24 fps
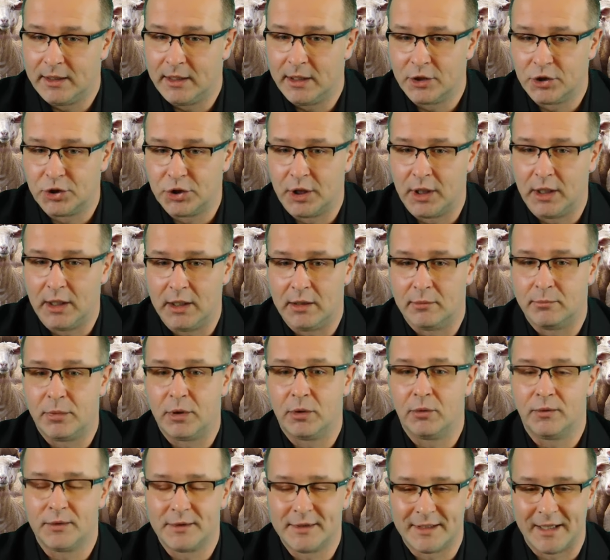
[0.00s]
jeżeli
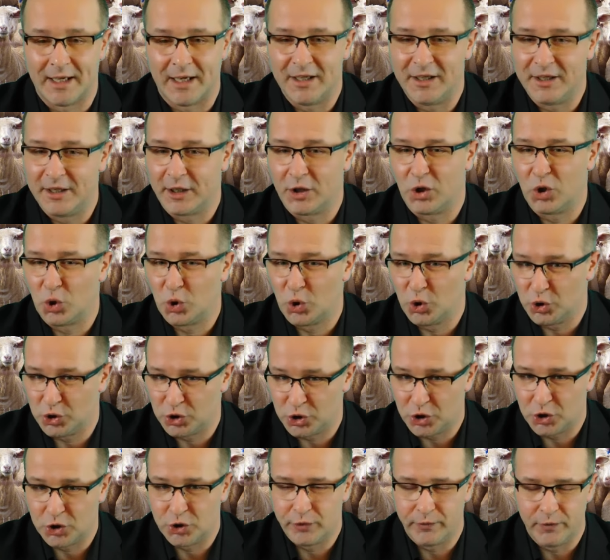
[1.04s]
był w stanie kogoś
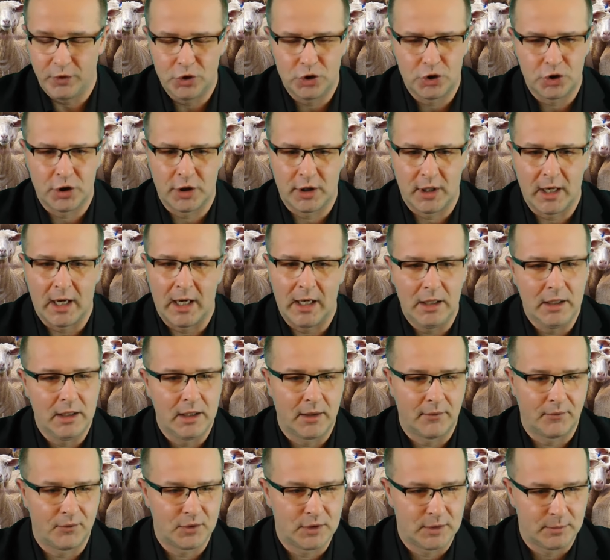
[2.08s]
rzeczywiście
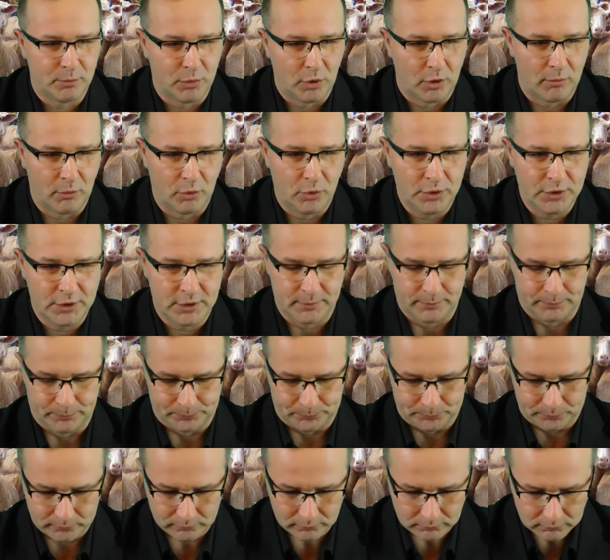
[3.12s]
realnie wspomóc,
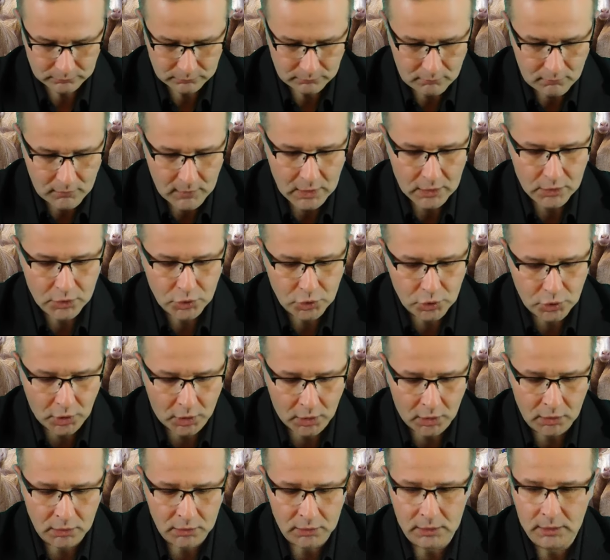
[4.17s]

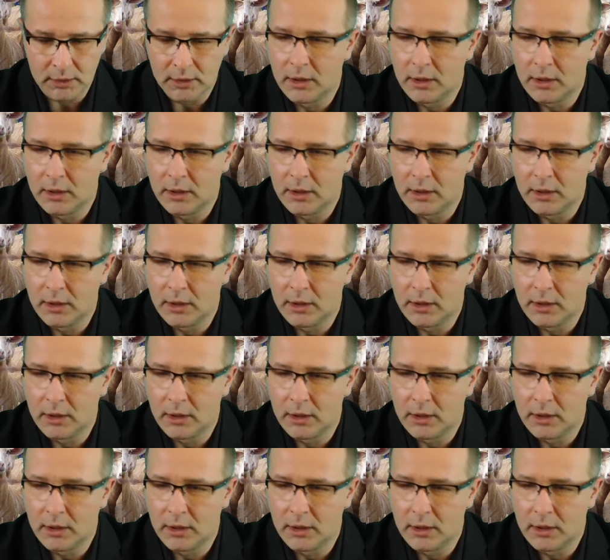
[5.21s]
to